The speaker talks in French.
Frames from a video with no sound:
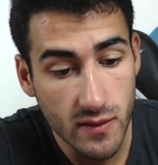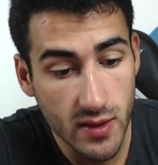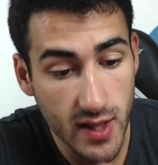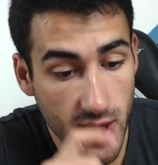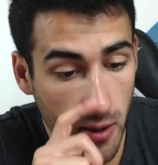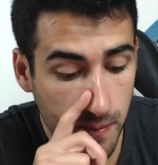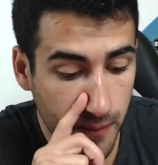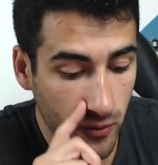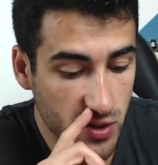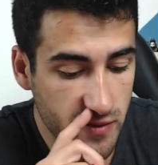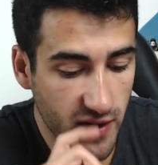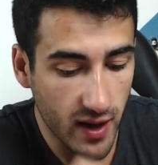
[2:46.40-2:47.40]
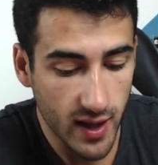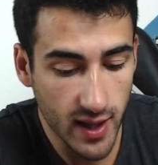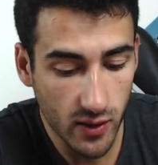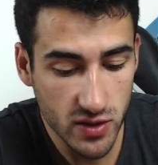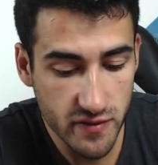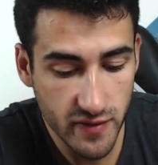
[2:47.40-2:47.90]
Et hop, on y va. Là
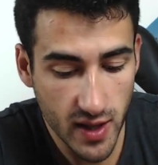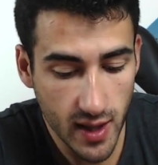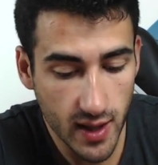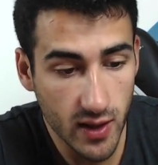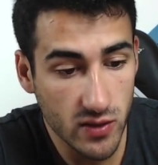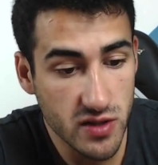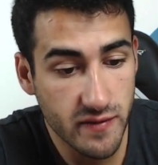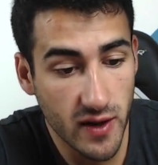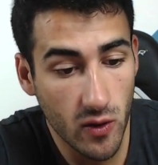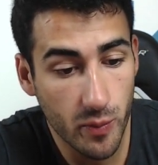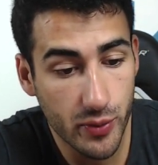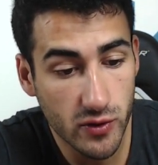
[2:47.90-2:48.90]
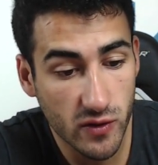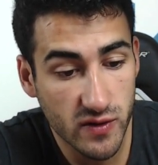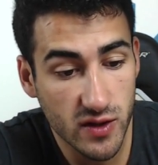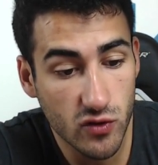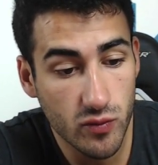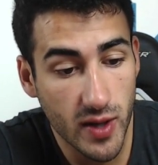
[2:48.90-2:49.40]
on y va, là on y va, on peut tenter
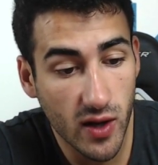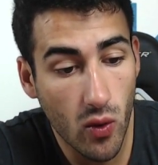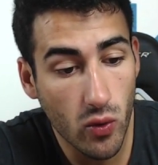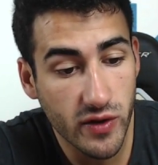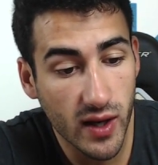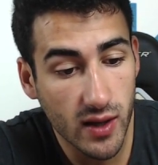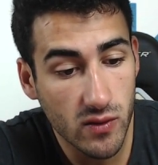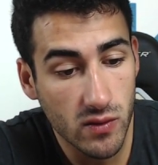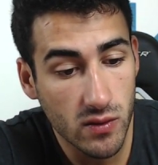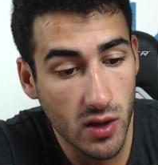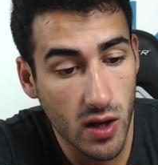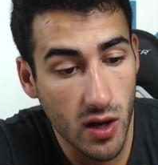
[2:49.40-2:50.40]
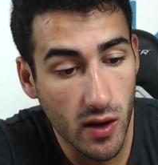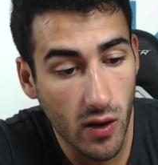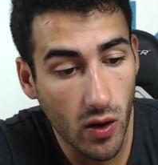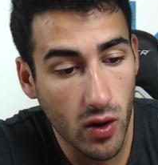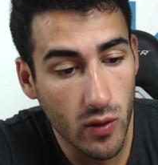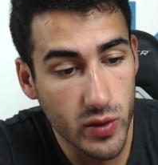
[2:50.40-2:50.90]
une double aggro dragon. oh
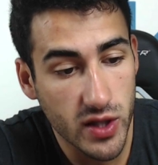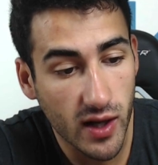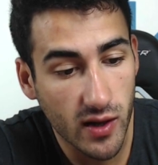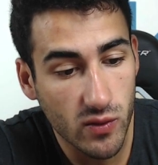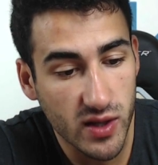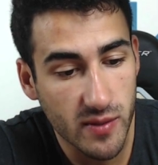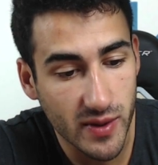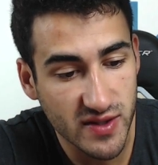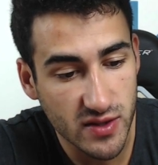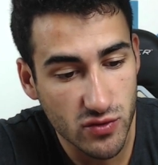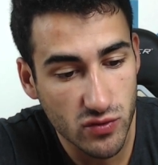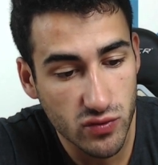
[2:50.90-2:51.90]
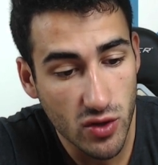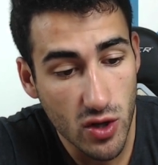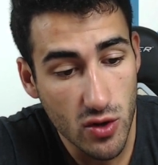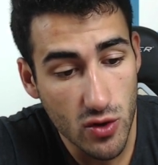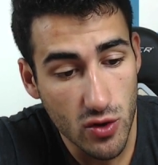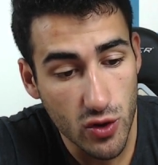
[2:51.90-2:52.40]
le dragon qui est passé du coup.
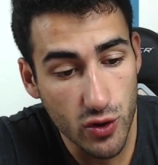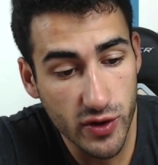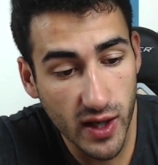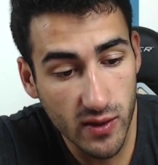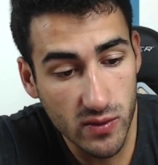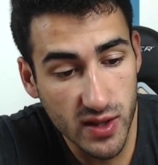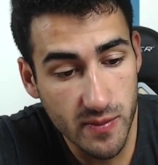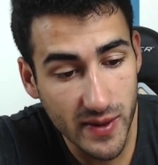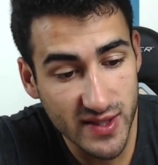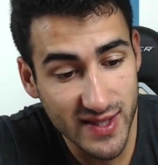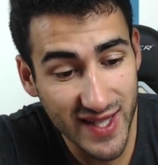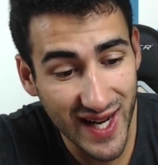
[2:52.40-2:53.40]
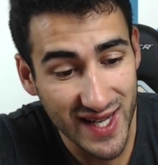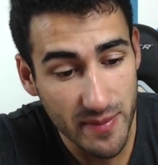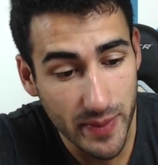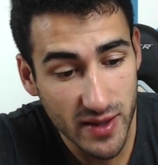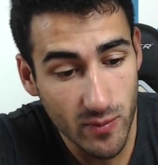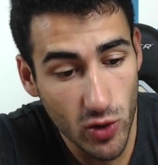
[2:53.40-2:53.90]
Le dragon qui est passé. Allez,
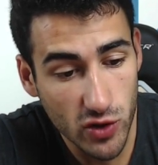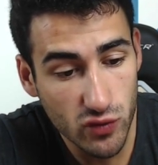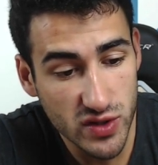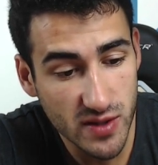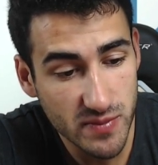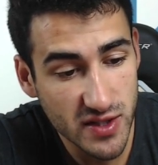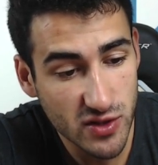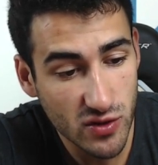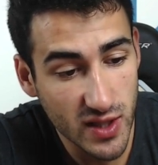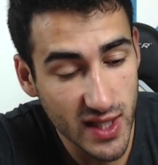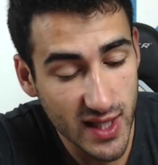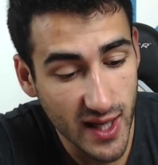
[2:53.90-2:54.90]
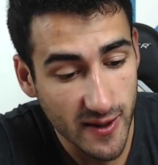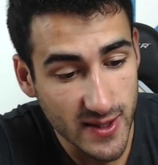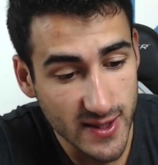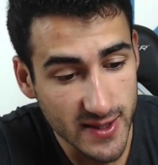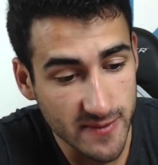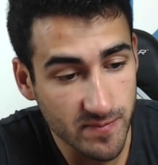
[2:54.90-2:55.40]
pète-moi tous ces petits squelettes là.
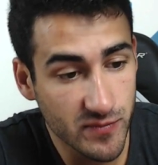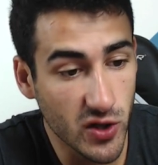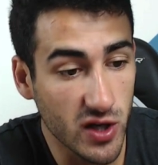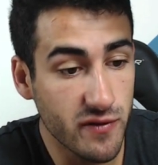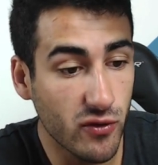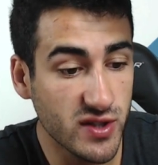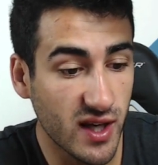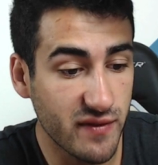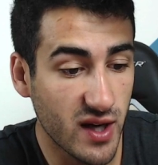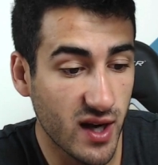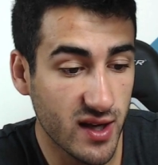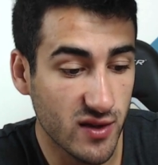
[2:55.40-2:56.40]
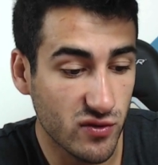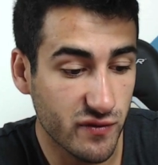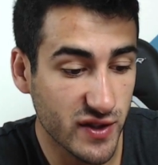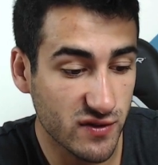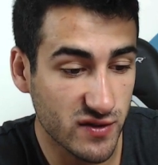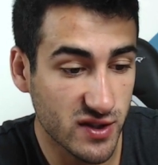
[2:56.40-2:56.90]
Non, ils vont servir à rien, de toute
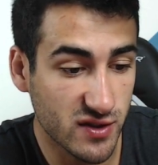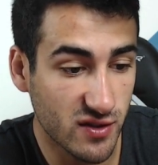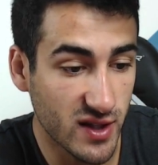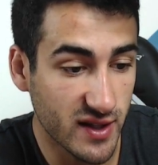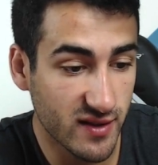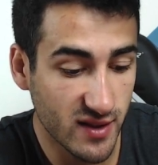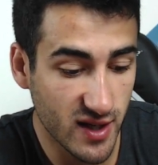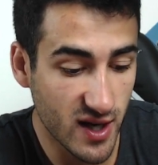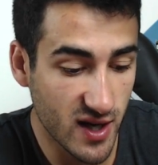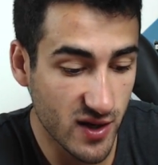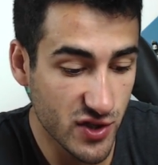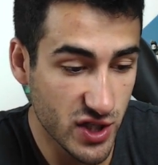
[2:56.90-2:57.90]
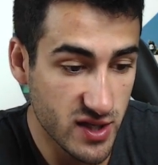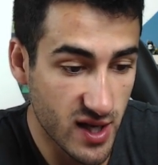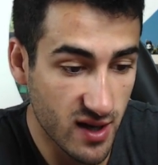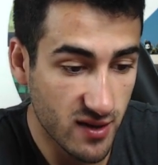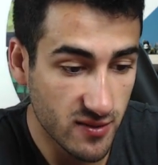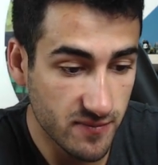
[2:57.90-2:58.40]
façon, ces squelettes. Euh, génial.
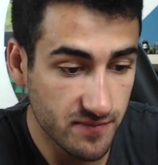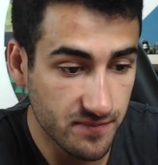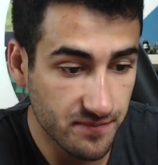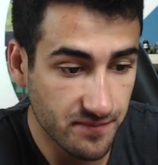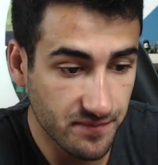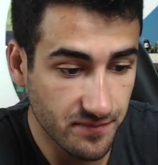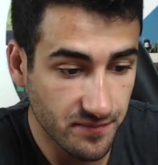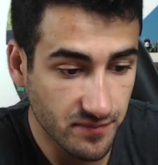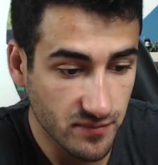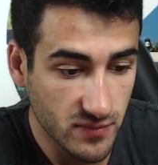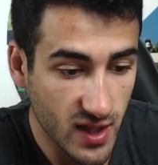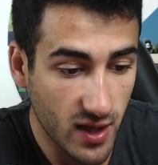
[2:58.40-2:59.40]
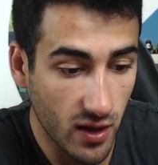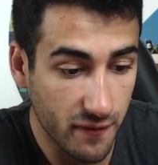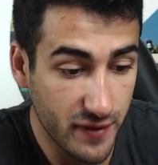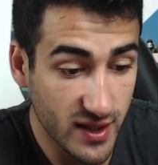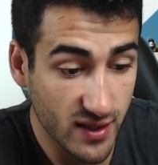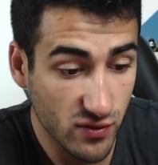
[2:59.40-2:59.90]
Alors,
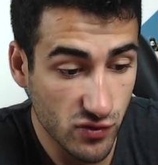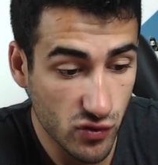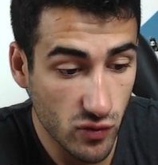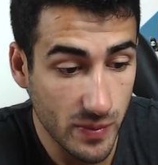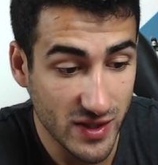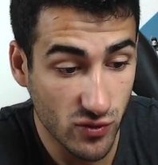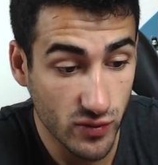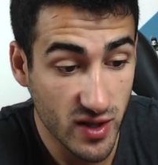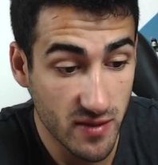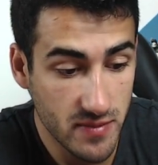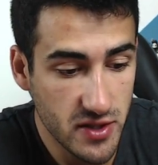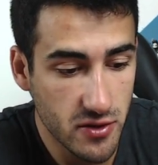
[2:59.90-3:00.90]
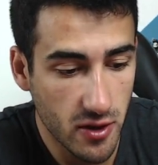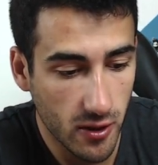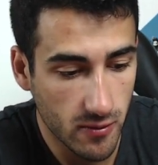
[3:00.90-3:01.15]
faites attention, parce qu'on a un mineur.